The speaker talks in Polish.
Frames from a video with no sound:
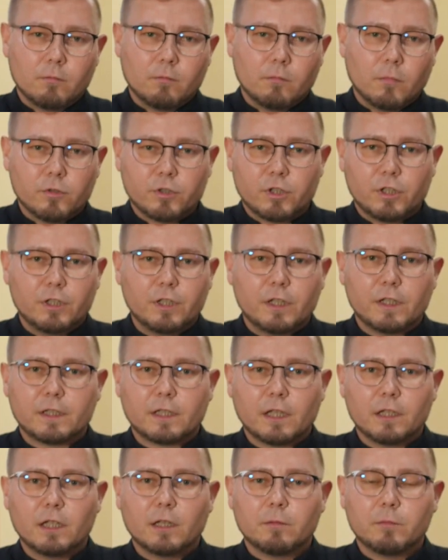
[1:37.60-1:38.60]
Może i nie
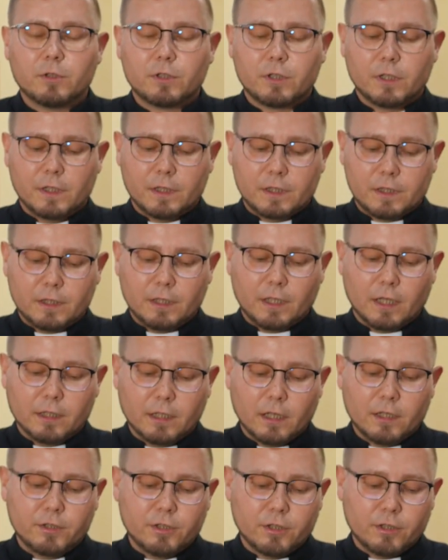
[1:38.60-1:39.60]
staniemy się z dnia
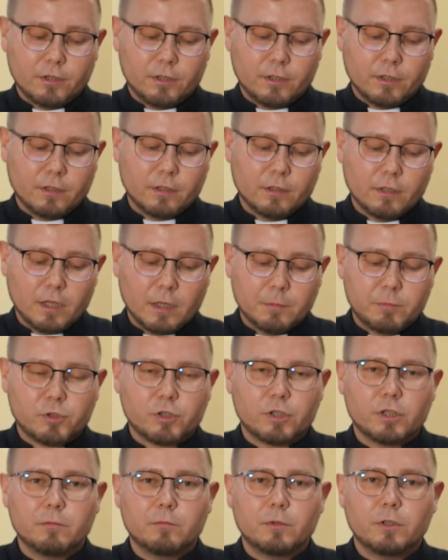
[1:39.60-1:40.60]
na dzień
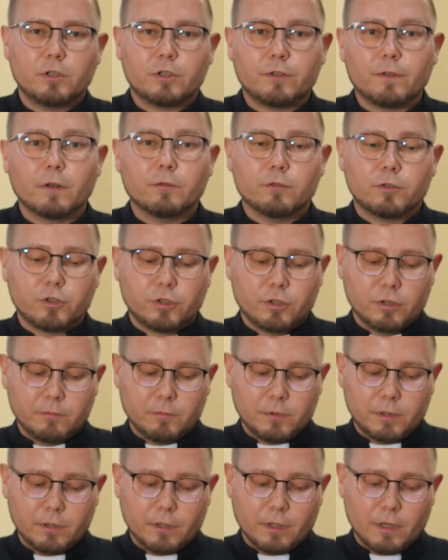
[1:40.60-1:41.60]
lepszymi,
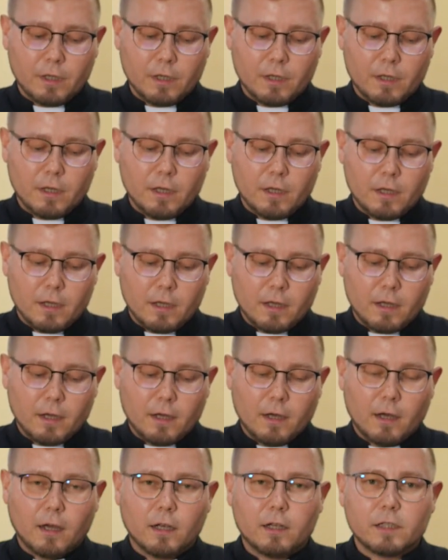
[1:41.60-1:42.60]
świętszymi,
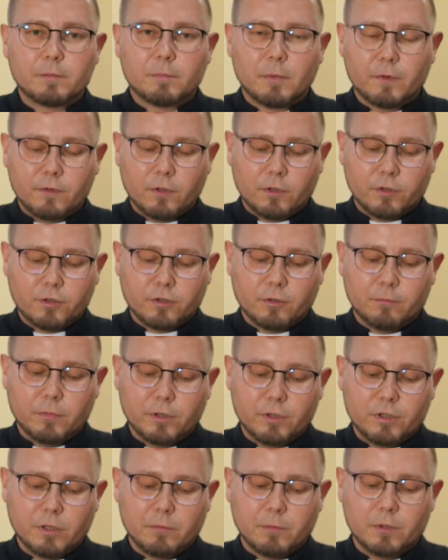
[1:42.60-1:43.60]
ale z pewnością
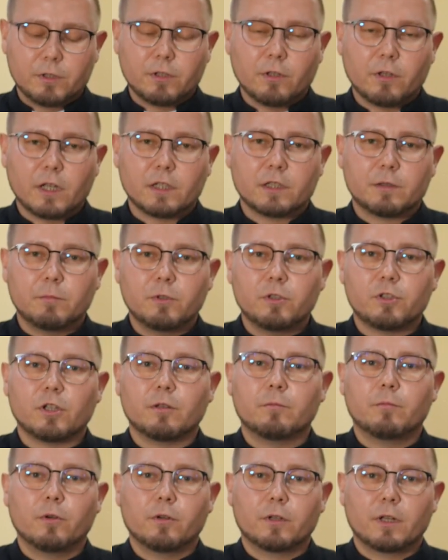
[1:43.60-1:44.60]
będziemy coraz
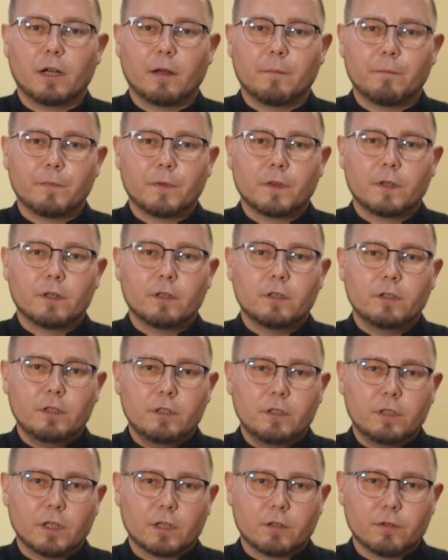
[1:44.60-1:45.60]
bliżej Boga
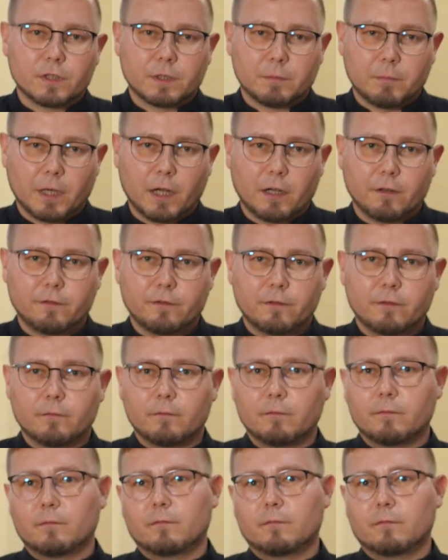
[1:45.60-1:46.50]
i Jego spraw.